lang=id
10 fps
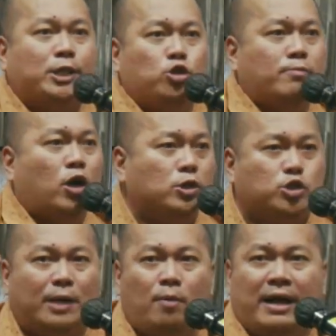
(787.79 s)
tumor
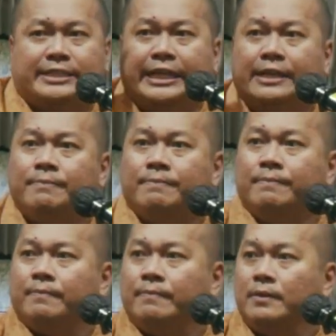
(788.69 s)
sudah mau mati.
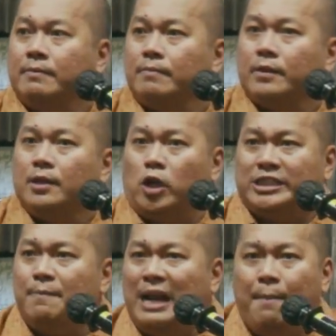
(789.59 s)

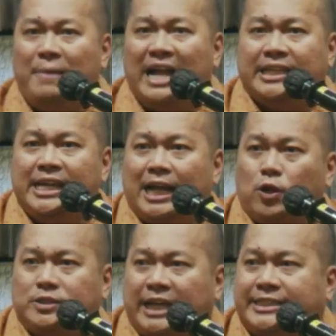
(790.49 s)
Dokter bilang mati
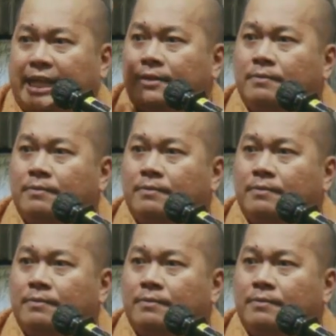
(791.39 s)
atau cacat.